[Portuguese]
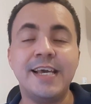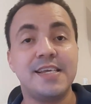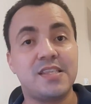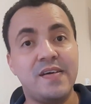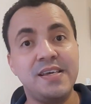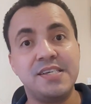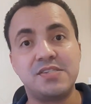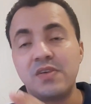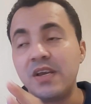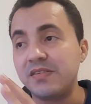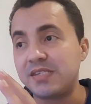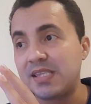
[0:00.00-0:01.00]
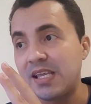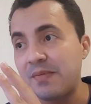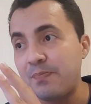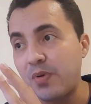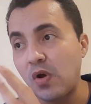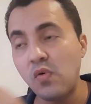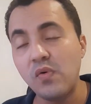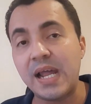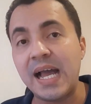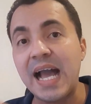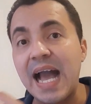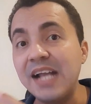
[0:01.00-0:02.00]
Então é isso, você tem que
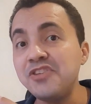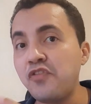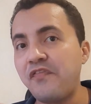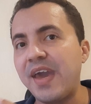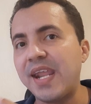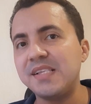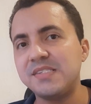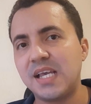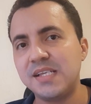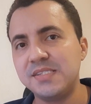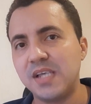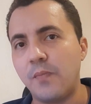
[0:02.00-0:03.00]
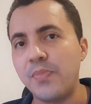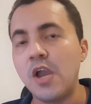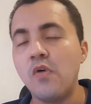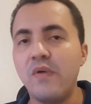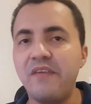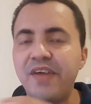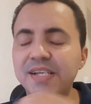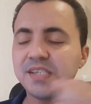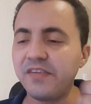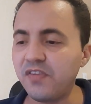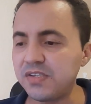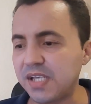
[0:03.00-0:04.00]
procurar a diferenciação. Uma vez
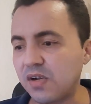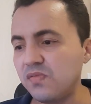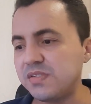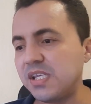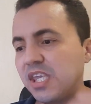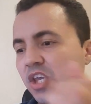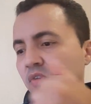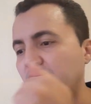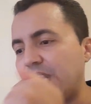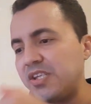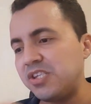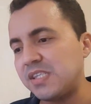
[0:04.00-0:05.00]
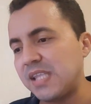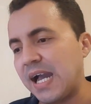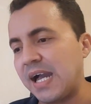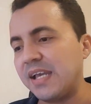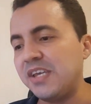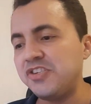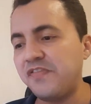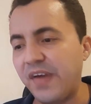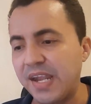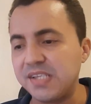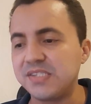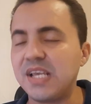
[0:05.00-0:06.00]
que você conseguiu editar e
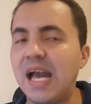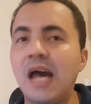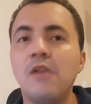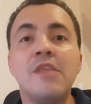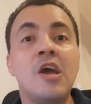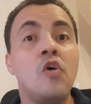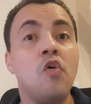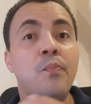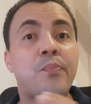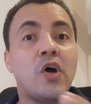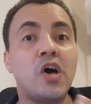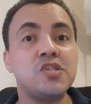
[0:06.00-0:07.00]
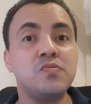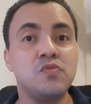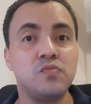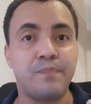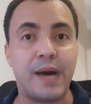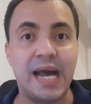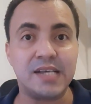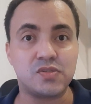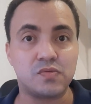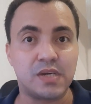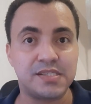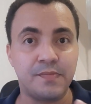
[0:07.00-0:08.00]
diferenciar, o próximo
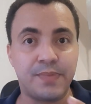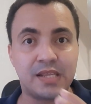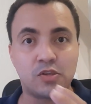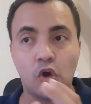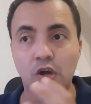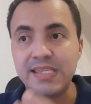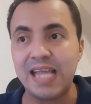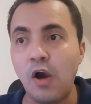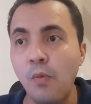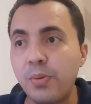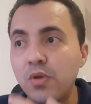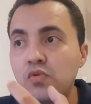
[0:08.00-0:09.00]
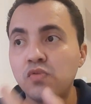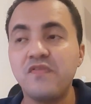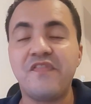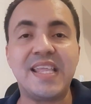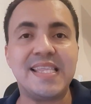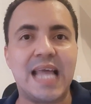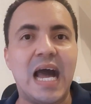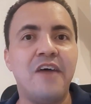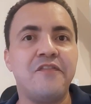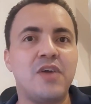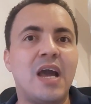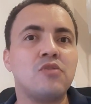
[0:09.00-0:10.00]
passo, assim, para tornar o produto
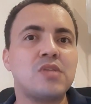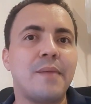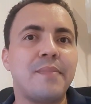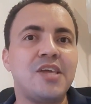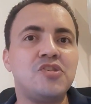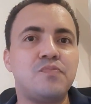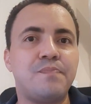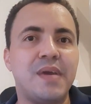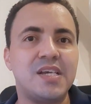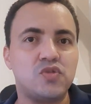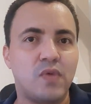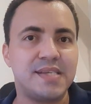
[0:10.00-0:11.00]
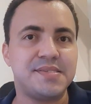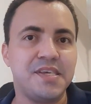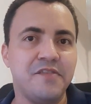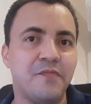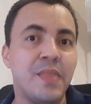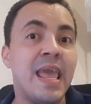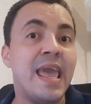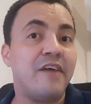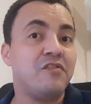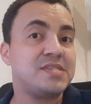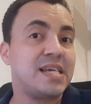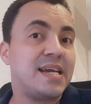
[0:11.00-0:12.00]
vendável e altamente persuasivo,
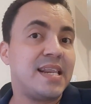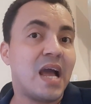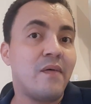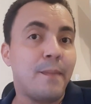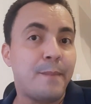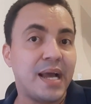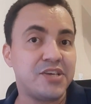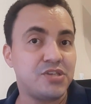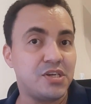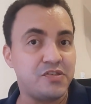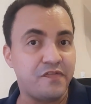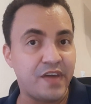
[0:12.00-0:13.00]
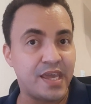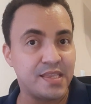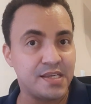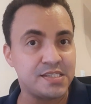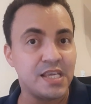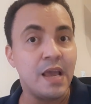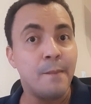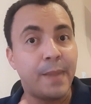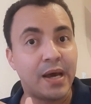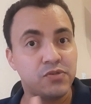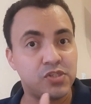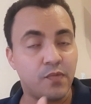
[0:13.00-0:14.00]
é você criar uma página de vendas
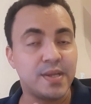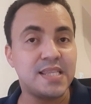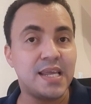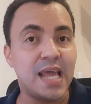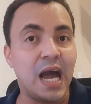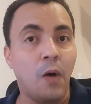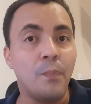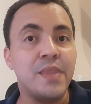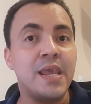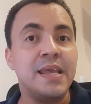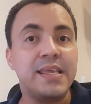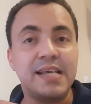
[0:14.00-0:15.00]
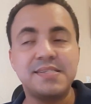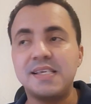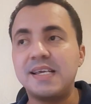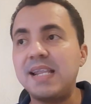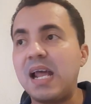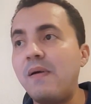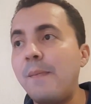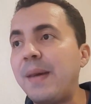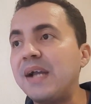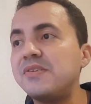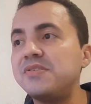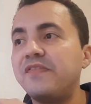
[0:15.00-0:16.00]
para o seu material. E assim, criar uma
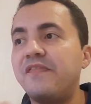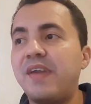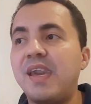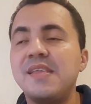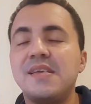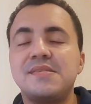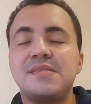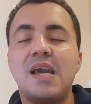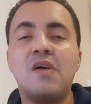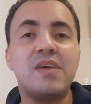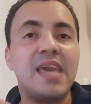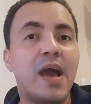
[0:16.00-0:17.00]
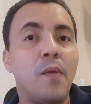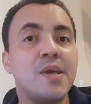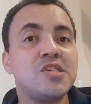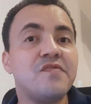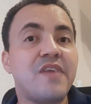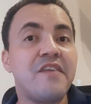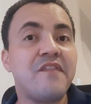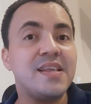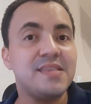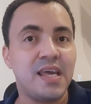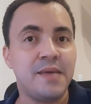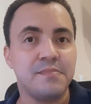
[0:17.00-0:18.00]
página de vendas é o que realmente vai
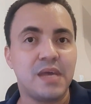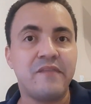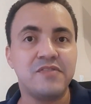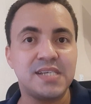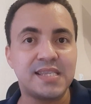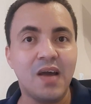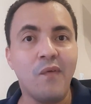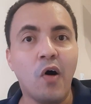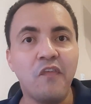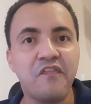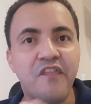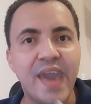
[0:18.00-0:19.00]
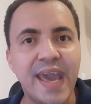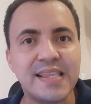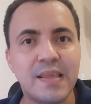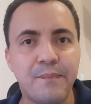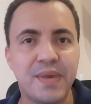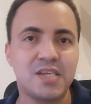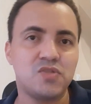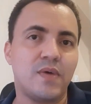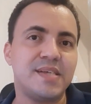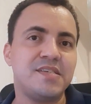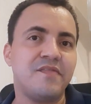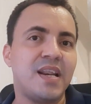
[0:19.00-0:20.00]
vender. É você ter uma oferta
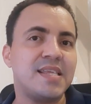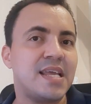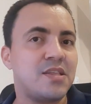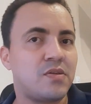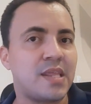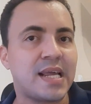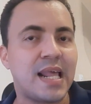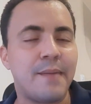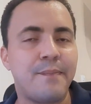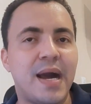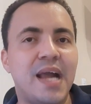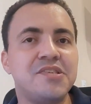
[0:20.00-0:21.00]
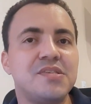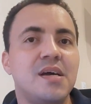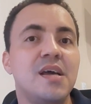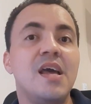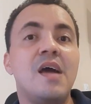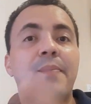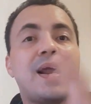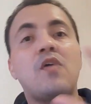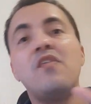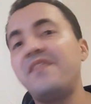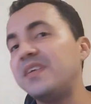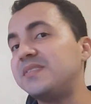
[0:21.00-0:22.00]
persuasiva ali dentro daquela página para
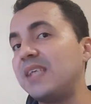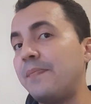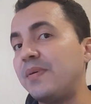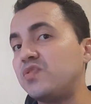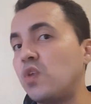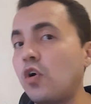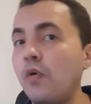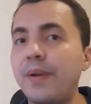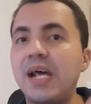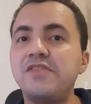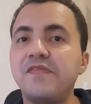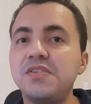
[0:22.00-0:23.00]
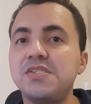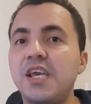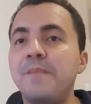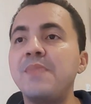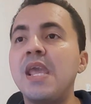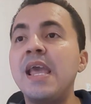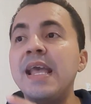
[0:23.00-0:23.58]
convencer a pessoa a comprar de você.